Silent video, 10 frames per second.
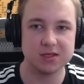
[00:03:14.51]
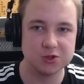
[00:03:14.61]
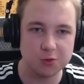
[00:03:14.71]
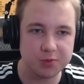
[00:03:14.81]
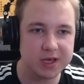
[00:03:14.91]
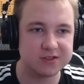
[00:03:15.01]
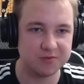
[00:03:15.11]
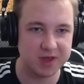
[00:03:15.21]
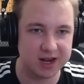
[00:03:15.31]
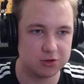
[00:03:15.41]
Zupy jest w
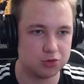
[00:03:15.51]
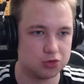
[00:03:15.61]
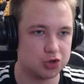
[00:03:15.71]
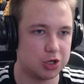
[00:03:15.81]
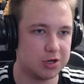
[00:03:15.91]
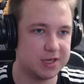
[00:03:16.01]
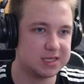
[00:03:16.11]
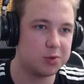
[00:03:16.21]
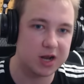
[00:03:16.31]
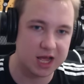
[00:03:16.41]
miarę dużo,
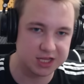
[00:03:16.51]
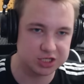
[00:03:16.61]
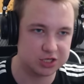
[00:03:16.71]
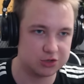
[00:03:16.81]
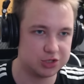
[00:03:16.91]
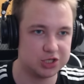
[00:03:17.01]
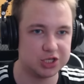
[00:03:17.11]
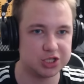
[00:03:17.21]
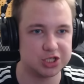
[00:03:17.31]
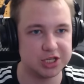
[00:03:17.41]
jest poradnik z czego się
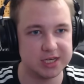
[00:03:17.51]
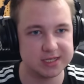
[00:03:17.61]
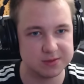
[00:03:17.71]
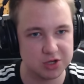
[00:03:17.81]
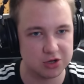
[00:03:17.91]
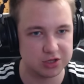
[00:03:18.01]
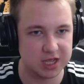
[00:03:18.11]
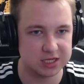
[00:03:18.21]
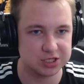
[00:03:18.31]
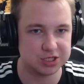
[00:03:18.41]
cieszę, jest
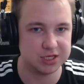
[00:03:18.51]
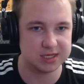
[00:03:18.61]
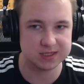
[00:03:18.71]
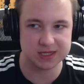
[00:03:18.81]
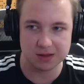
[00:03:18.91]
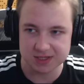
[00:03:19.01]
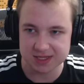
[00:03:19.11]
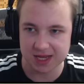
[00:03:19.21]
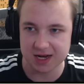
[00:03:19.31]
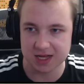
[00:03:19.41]
miotacz, jest
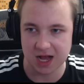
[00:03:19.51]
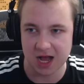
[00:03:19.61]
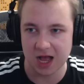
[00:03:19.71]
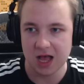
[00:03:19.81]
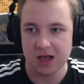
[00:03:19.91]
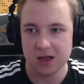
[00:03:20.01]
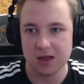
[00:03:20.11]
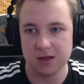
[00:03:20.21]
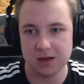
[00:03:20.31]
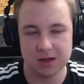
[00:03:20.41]
kamizelka,
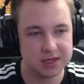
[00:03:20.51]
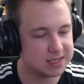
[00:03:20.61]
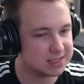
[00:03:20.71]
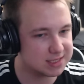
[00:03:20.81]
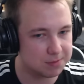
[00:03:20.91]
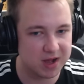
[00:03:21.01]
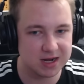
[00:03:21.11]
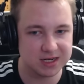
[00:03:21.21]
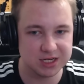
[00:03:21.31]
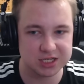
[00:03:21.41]
E, jest
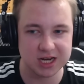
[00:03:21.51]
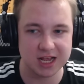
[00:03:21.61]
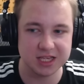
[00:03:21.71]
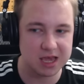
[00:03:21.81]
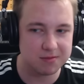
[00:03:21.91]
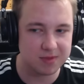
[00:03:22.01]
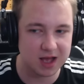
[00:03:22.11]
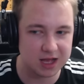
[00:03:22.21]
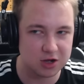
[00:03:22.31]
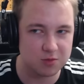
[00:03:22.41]
zapalniczka, nie
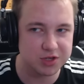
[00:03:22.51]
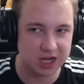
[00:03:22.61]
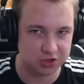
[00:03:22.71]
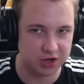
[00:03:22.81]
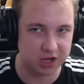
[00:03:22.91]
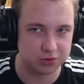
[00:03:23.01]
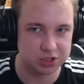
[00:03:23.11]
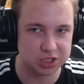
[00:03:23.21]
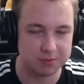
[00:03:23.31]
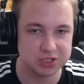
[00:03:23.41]
ma komunikatora, który
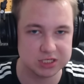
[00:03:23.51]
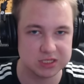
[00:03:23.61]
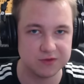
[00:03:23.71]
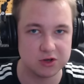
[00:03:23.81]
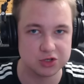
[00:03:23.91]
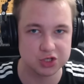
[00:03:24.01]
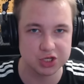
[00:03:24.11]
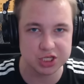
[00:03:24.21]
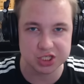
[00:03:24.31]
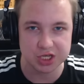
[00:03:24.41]
trzeba będzie
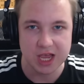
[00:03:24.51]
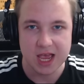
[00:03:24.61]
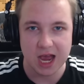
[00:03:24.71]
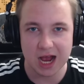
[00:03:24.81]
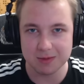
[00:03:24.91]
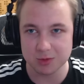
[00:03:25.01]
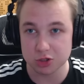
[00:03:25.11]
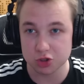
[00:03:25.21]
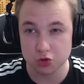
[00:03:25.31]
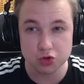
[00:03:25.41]
stworzyć, ale mamy
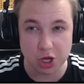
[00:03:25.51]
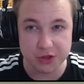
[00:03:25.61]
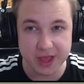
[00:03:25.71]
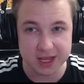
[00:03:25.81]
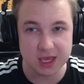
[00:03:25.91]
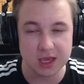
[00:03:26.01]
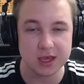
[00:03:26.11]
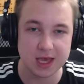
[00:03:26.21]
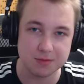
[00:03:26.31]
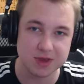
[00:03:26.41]
dosyć dużo energii
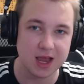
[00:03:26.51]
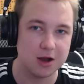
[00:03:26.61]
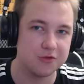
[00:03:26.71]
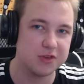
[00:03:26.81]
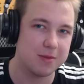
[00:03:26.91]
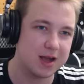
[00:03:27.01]
i chemikaliów, nie ma